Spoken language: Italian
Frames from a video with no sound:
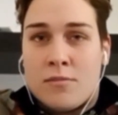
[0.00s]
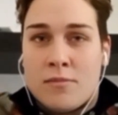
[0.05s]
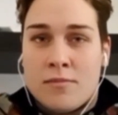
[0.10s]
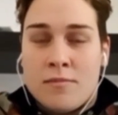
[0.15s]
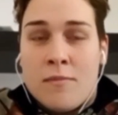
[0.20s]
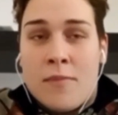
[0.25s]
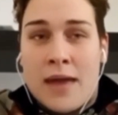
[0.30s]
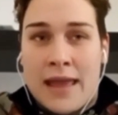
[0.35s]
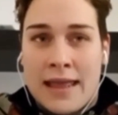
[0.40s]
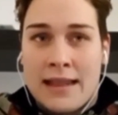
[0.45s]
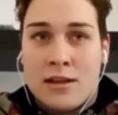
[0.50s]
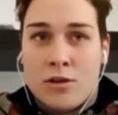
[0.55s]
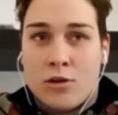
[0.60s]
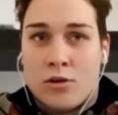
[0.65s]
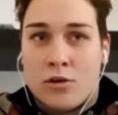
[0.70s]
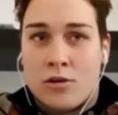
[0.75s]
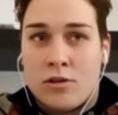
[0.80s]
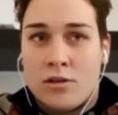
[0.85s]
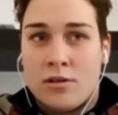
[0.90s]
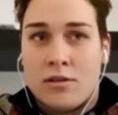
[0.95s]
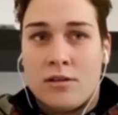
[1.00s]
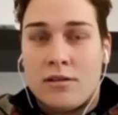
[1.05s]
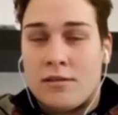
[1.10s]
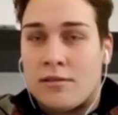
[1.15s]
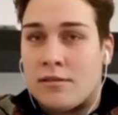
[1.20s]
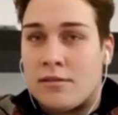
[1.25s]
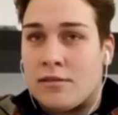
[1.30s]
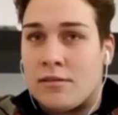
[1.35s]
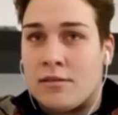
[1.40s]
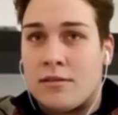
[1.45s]
meglio,
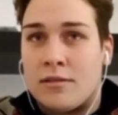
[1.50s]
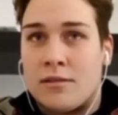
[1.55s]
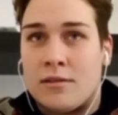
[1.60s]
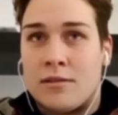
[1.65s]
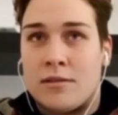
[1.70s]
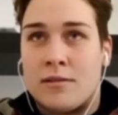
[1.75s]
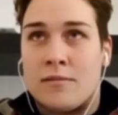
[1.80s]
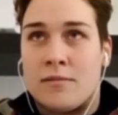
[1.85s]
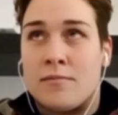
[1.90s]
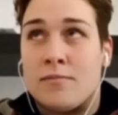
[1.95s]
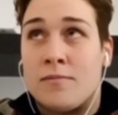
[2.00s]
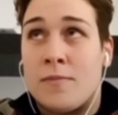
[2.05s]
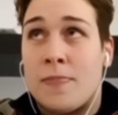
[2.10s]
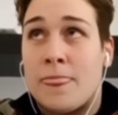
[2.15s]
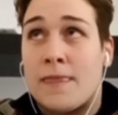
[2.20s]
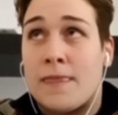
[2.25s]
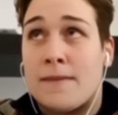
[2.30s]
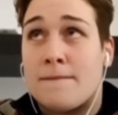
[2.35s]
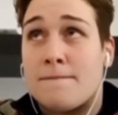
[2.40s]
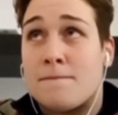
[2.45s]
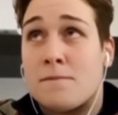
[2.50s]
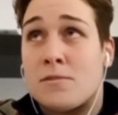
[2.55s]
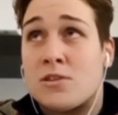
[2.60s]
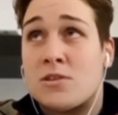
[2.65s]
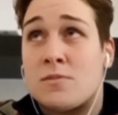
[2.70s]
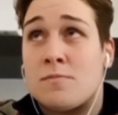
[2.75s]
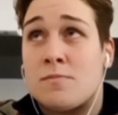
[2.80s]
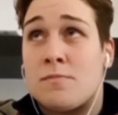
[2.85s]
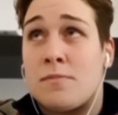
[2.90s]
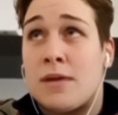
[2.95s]
eh,
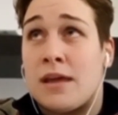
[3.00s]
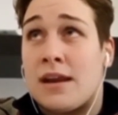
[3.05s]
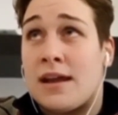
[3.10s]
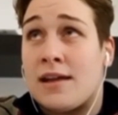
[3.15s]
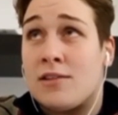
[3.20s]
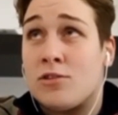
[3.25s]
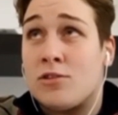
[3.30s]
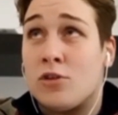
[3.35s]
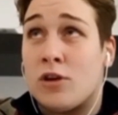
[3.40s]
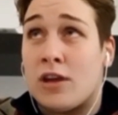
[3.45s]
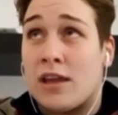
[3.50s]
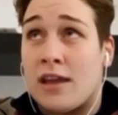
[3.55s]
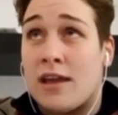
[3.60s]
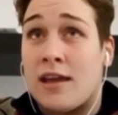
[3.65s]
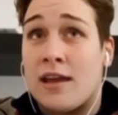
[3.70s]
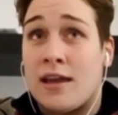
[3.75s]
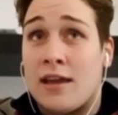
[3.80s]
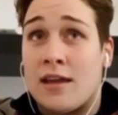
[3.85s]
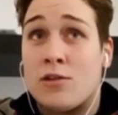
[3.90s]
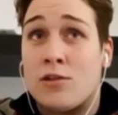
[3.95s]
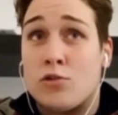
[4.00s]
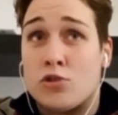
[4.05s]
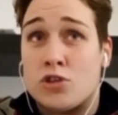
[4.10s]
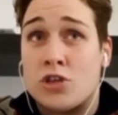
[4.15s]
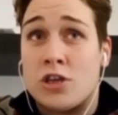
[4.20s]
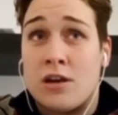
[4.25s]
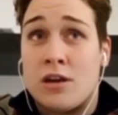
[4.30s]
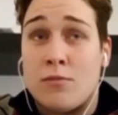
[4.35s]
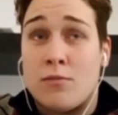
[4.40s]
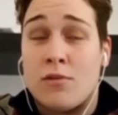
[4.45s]
sperando che
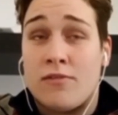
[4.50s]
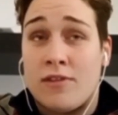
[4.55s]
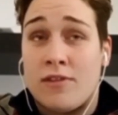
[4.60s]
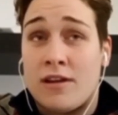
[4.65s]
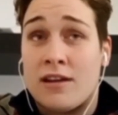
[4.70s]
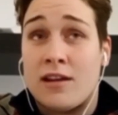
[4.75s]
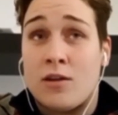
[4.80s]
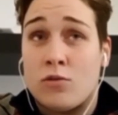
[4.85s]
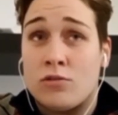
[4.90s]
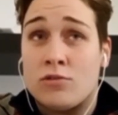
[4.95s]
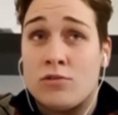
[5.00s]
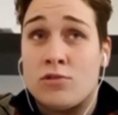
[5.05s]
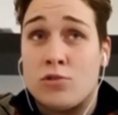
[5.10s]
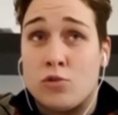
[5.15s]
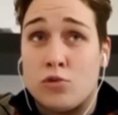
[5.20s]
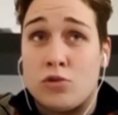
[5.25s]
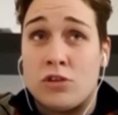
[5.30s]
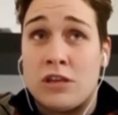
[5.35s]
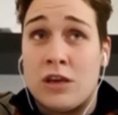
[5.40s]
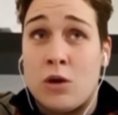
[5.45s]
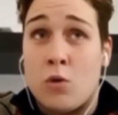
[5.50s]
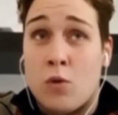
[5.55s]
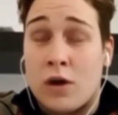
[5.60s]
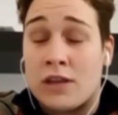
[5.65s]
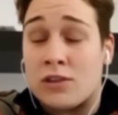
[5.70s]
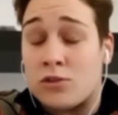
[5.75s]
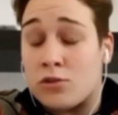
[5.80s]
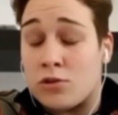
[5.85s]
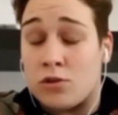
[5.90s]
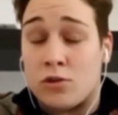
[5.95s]
riusciremo a fare tutti i
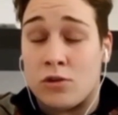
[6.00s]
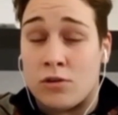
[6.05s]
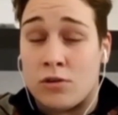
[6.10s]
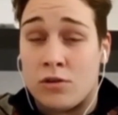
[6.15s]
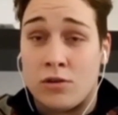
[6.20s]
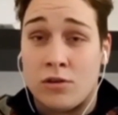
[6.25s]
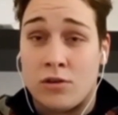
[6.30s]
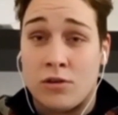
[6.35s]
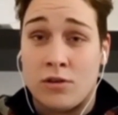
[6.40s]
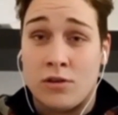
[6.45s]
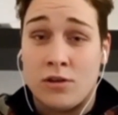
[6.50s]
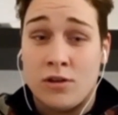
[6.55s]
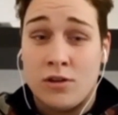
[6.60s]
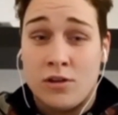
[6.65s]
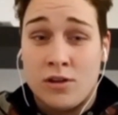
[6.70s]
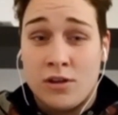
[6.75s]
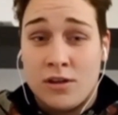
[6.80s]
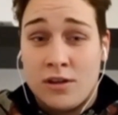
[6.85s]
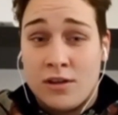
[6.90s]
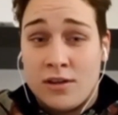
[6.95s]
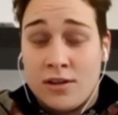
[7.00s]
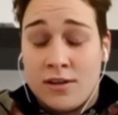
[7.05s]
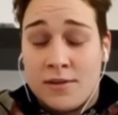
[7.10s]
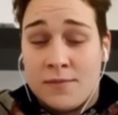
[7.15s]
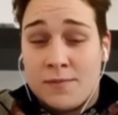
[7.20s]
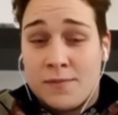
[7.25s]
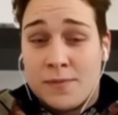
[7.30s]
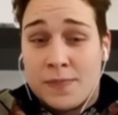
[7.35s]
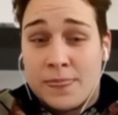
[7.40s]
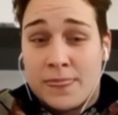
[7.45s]
quattro
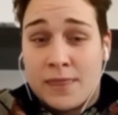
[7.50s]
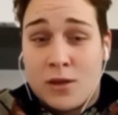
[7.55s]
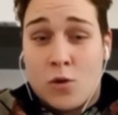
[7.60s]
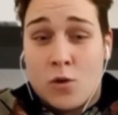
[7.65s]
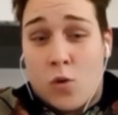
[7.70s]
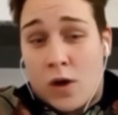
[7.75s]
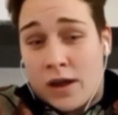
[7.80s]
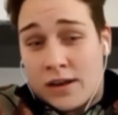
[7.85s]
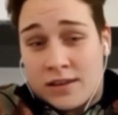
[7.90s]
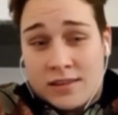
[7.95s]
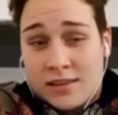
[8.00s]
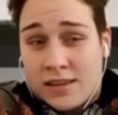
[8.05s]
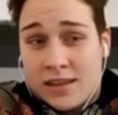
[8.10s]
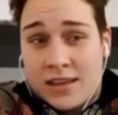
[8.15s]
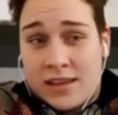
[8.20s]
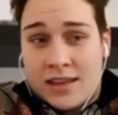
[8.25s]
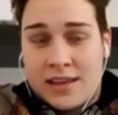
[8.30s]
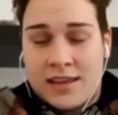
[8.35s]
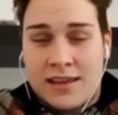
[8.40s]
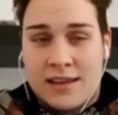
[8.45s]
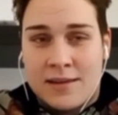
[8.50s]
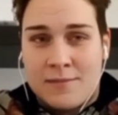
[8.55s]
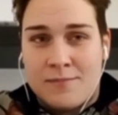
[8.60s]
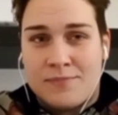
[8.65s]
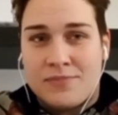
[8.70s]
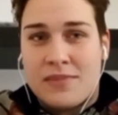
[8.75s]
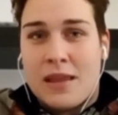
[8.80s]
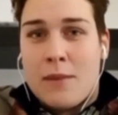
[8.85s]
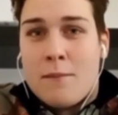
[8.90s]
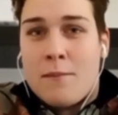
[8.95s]
quarti
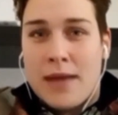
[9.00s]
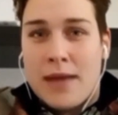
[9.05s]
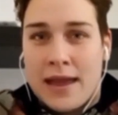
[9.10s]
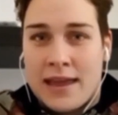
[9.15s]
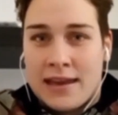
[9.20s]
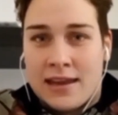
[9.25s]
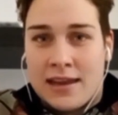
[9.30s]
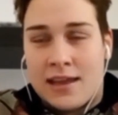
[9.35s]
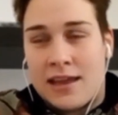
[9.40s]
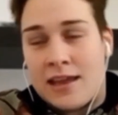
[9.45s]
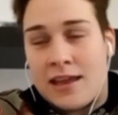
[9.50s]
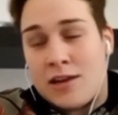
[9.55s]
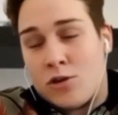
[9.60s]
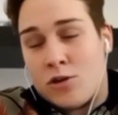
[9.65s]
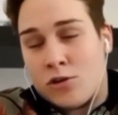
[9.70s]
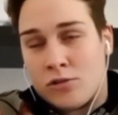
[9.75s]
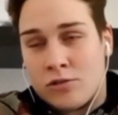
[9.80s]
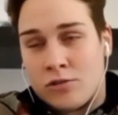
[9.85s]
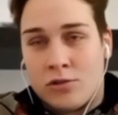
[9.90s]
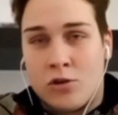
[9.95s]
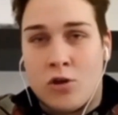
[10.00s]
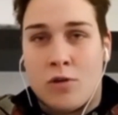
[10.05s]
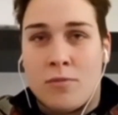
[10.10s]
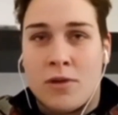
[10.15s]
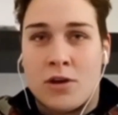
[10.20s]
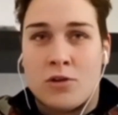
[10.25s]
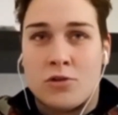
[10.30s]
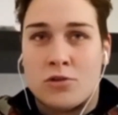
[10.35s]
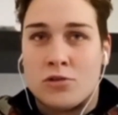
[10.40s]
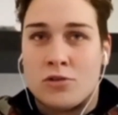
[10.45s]
bene e non
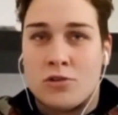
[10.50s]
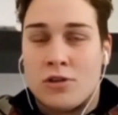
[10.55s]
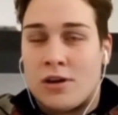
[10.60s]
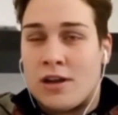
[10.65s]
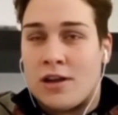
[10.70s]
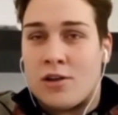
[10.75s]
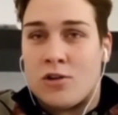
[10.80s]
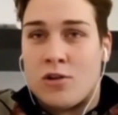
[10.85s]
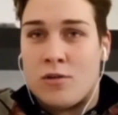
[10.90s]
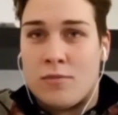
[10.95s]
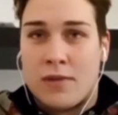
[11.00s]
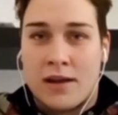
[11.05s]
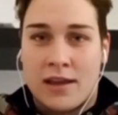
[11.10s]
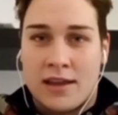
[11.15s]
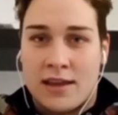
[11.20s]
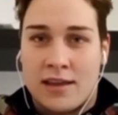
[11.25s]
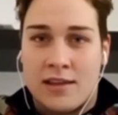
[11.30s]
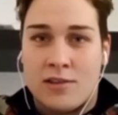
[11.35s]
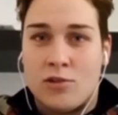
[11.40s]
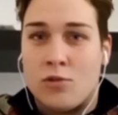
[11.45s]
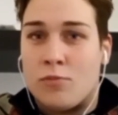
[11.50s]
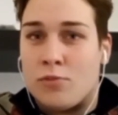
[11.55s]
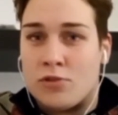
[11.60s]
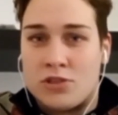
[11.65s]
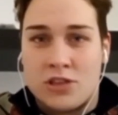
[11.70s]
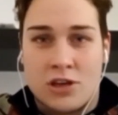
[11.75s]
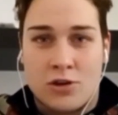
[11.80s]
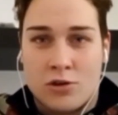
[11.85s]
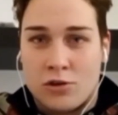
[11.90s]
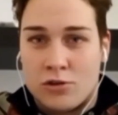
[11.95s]
come contro la Roma che dopo il
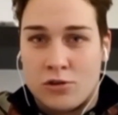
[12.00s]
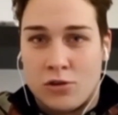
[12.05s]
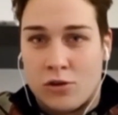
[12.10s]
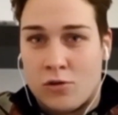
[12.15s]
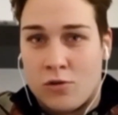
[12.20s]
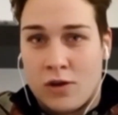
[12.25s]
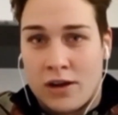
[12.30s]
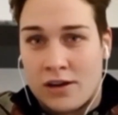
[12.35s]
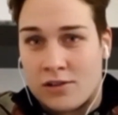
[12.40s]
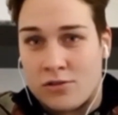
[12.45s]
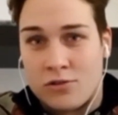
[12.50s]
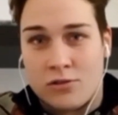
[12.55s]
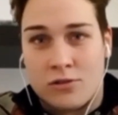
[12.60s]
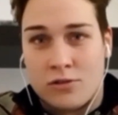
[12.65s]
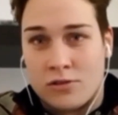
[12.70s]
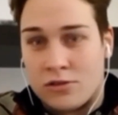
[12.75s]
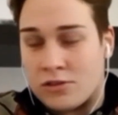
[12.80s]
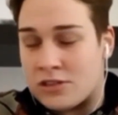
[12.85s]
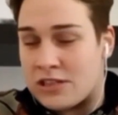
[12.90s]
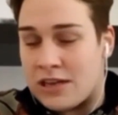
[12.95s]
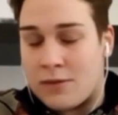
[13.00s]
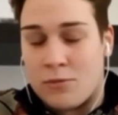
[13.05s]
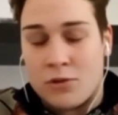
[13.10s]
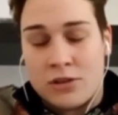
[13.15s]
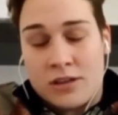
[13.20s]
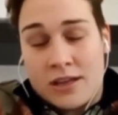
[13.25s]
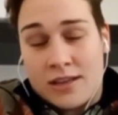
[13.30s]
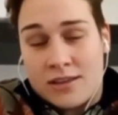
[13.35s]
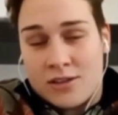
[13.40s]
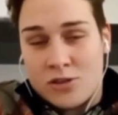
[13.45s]
secondo quarto siamo
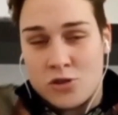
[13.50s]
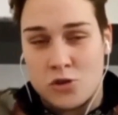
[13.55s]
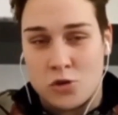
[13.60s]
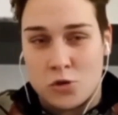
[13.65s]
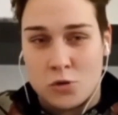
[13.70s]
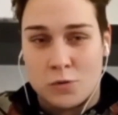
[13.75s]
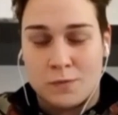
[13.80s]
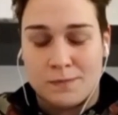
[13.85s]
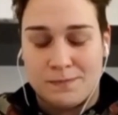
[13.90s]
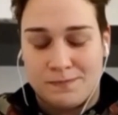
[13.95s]
andati giù.